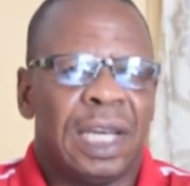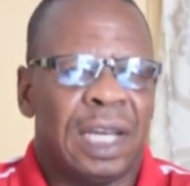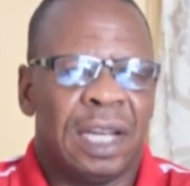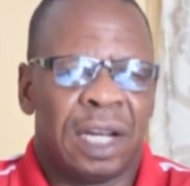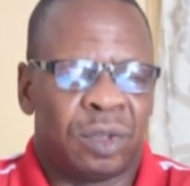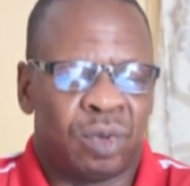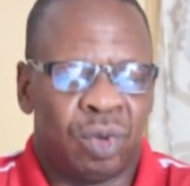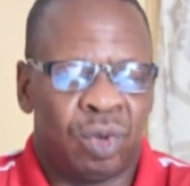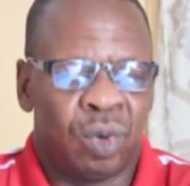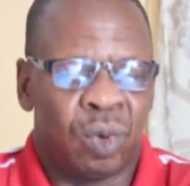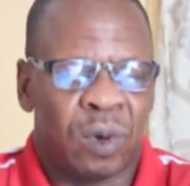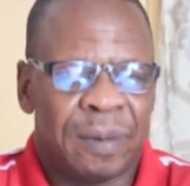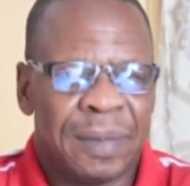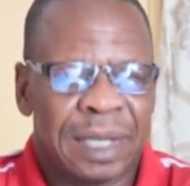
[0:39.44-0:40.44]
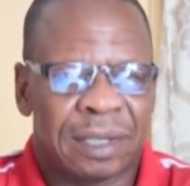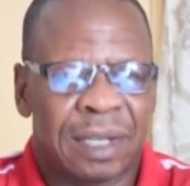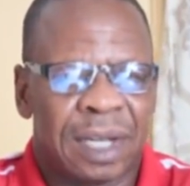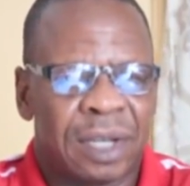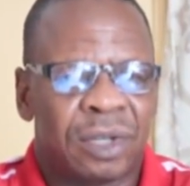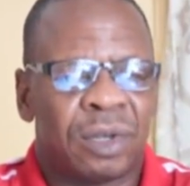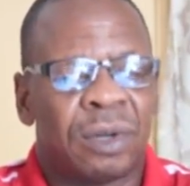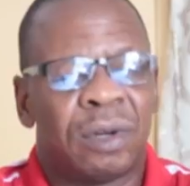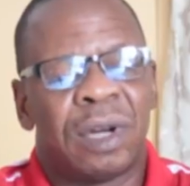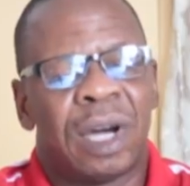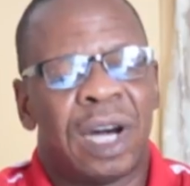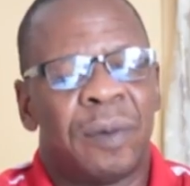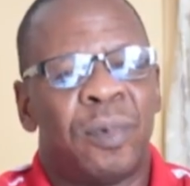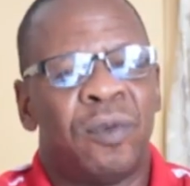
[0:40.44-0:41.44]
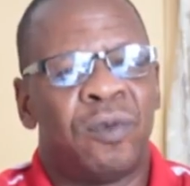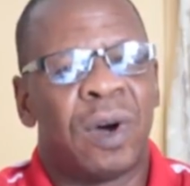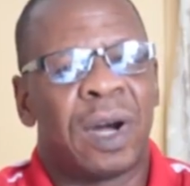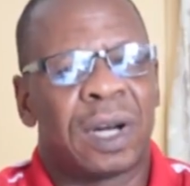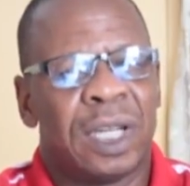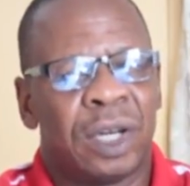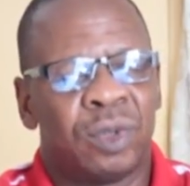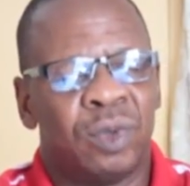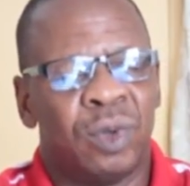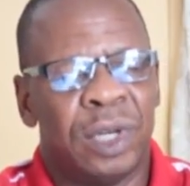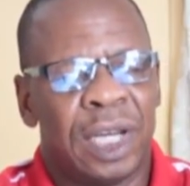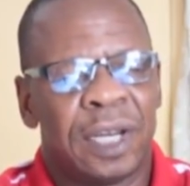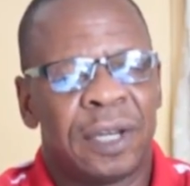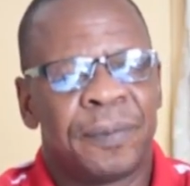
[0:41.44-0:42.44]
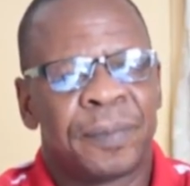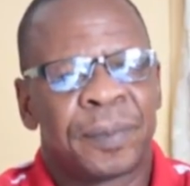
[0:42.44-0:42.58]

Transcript: il a toujours un message à pouvoir leur donner.